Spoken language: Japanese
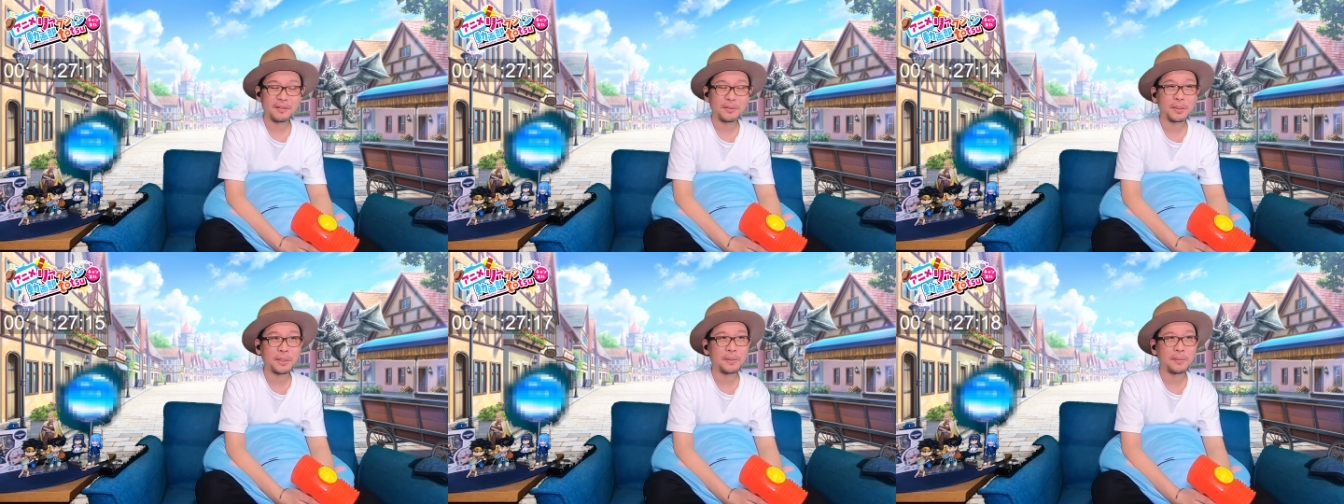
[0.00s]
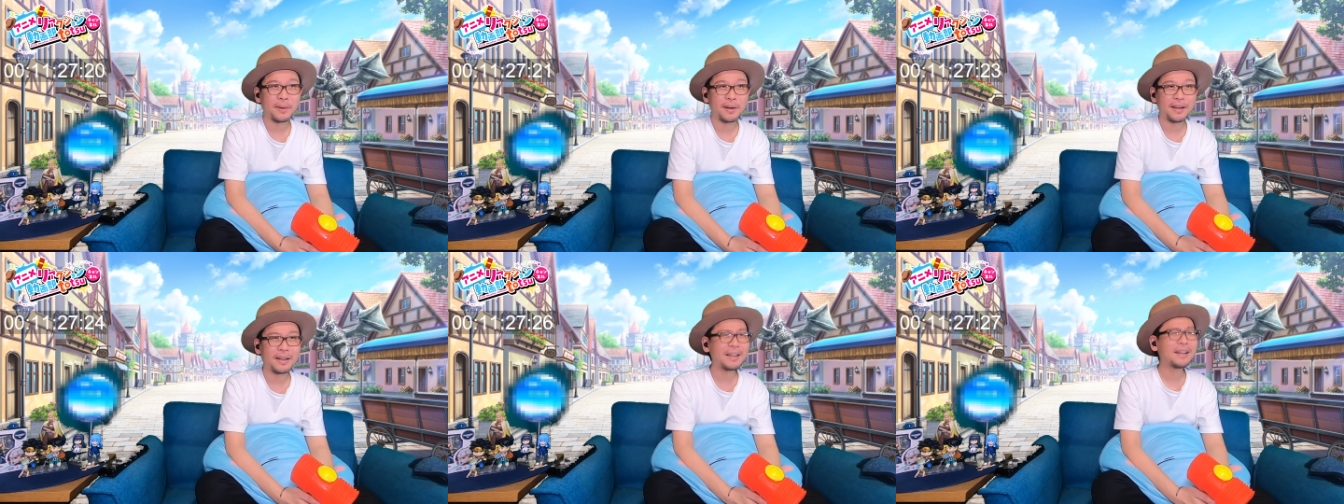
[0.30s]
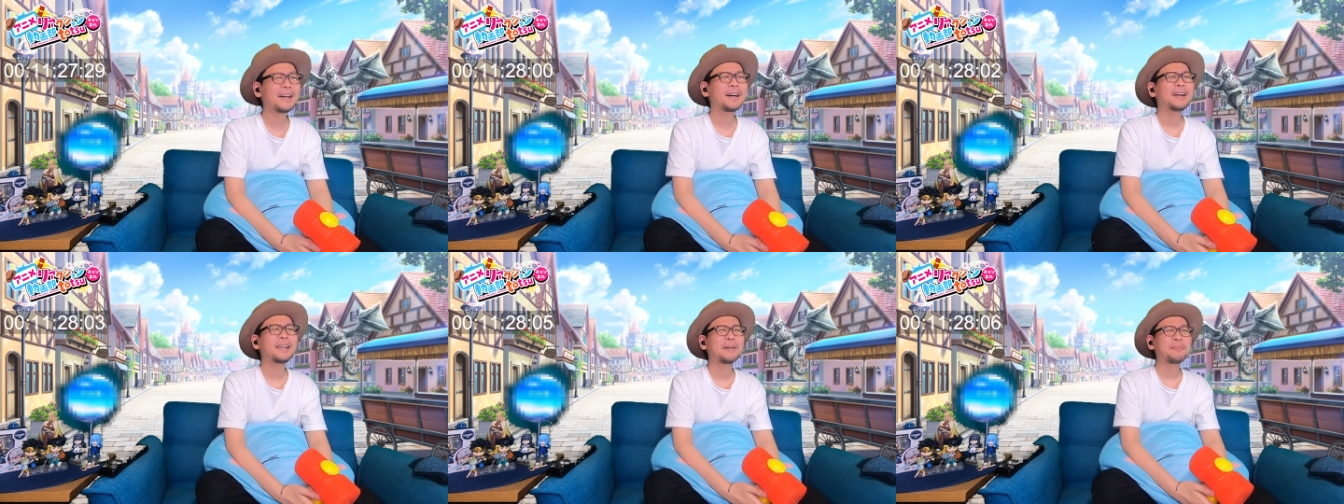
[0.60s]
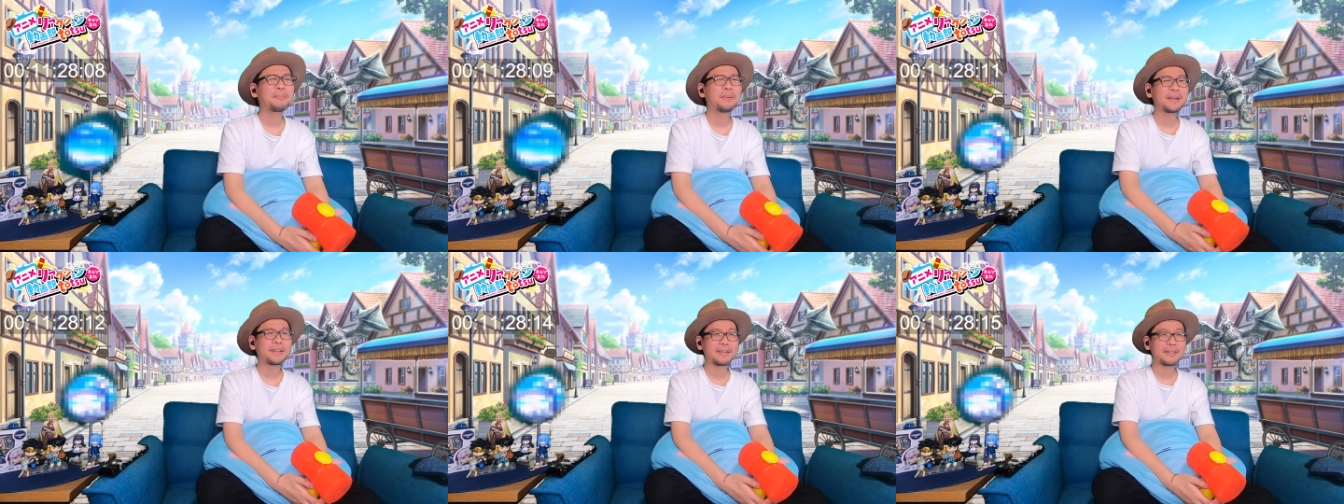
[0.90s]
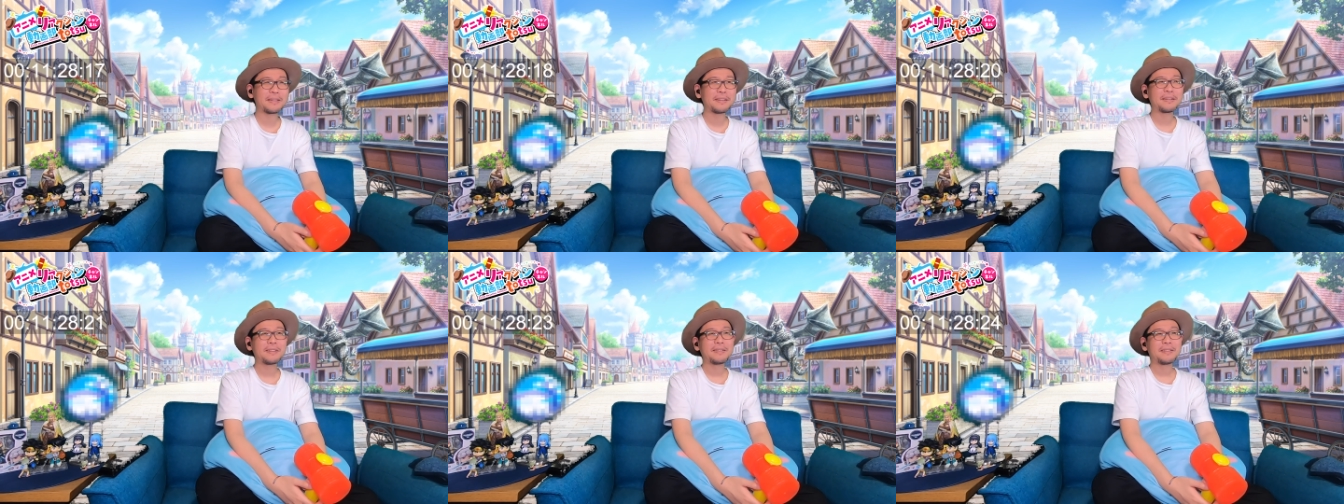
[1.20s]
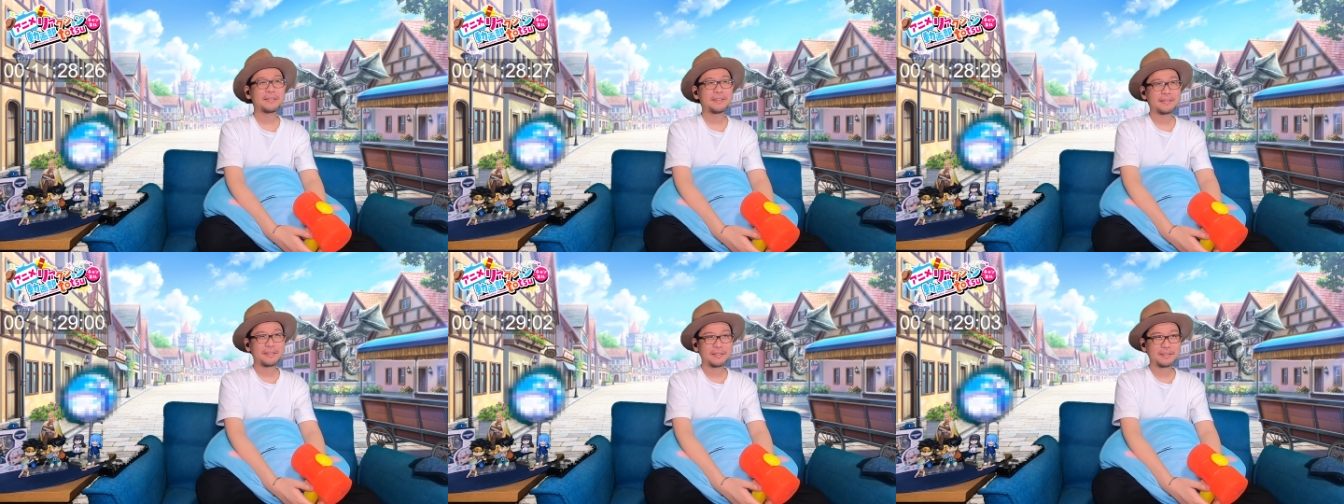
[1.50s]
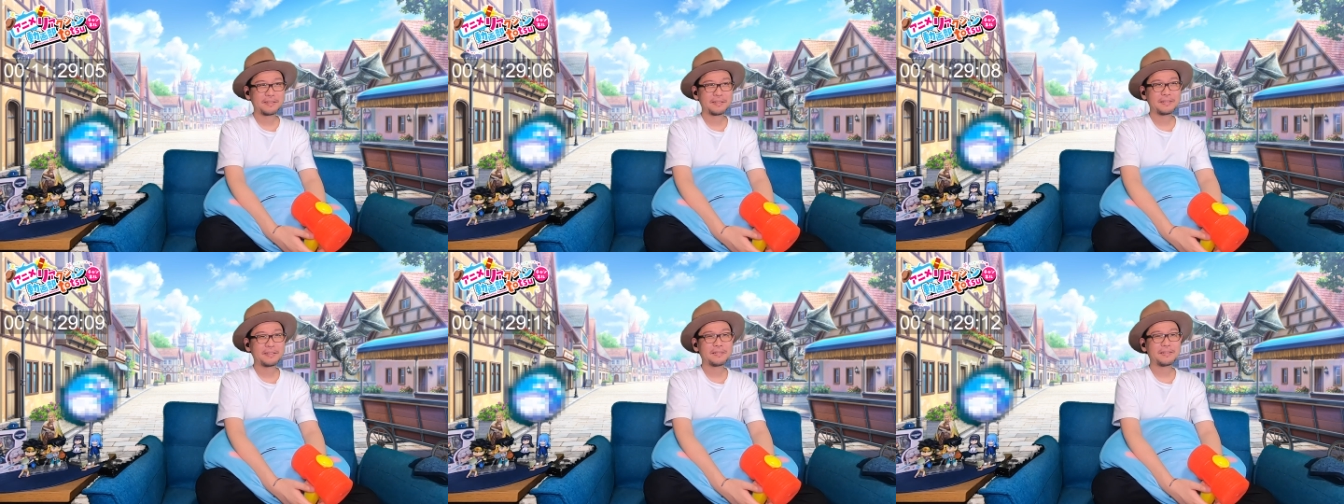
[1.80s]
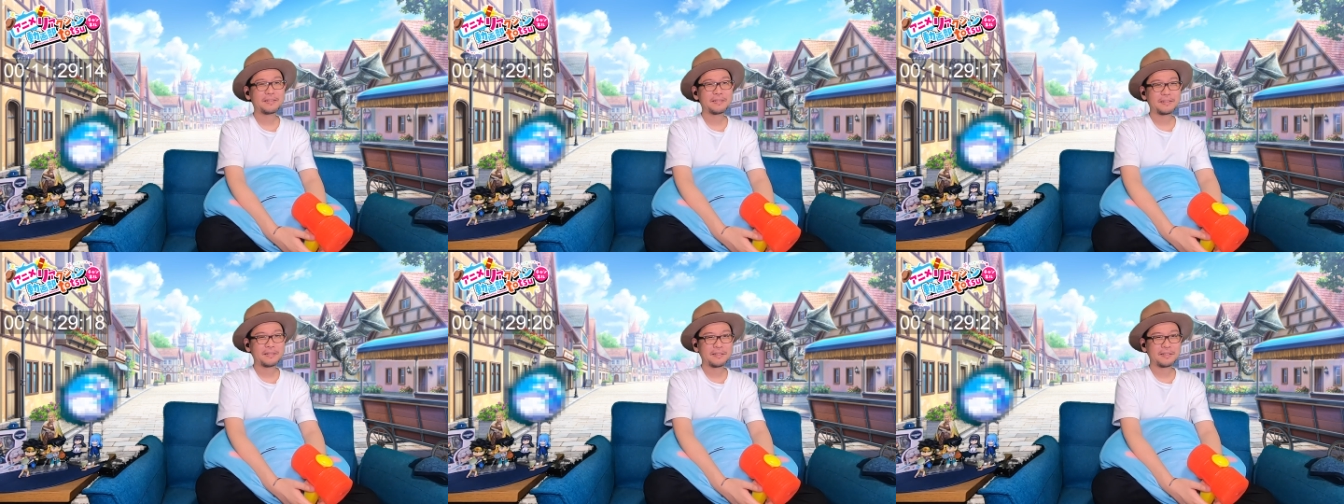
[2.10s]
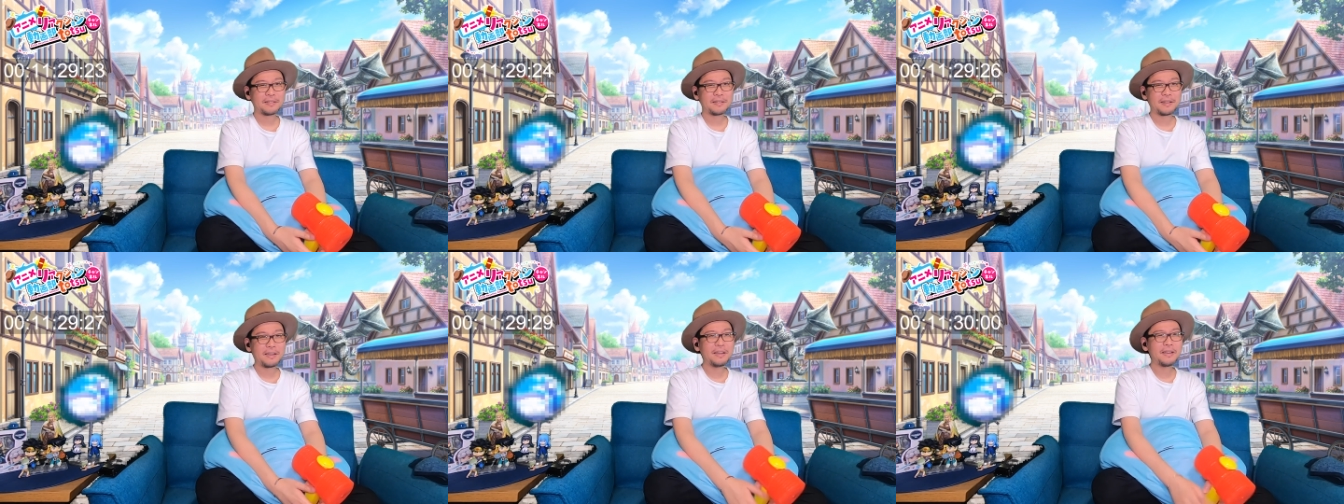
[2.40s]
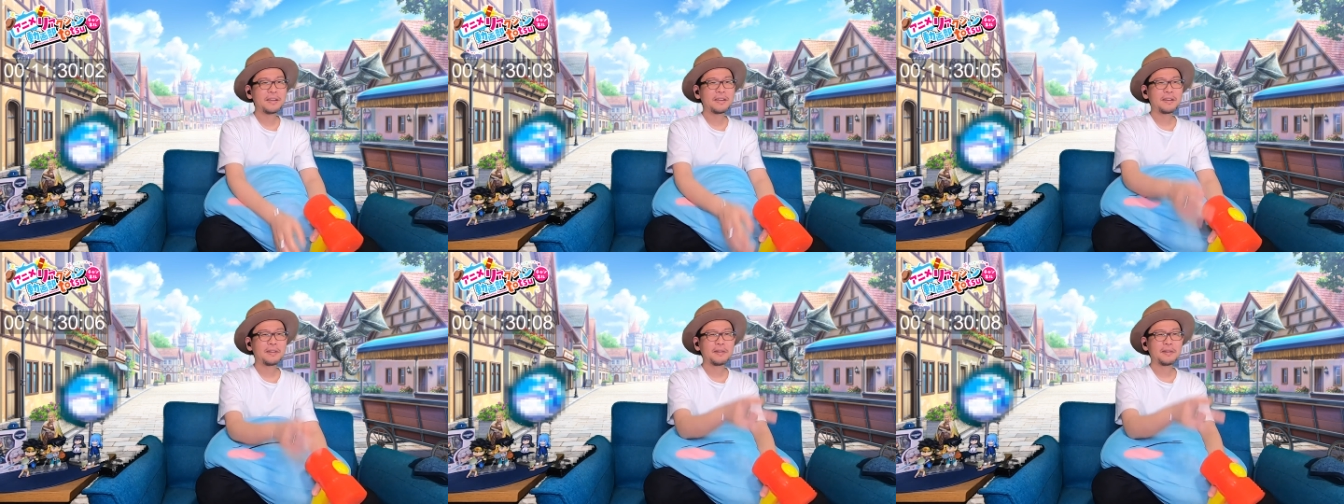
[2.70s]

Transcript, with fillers: これは。ああ、やっぱり。えっ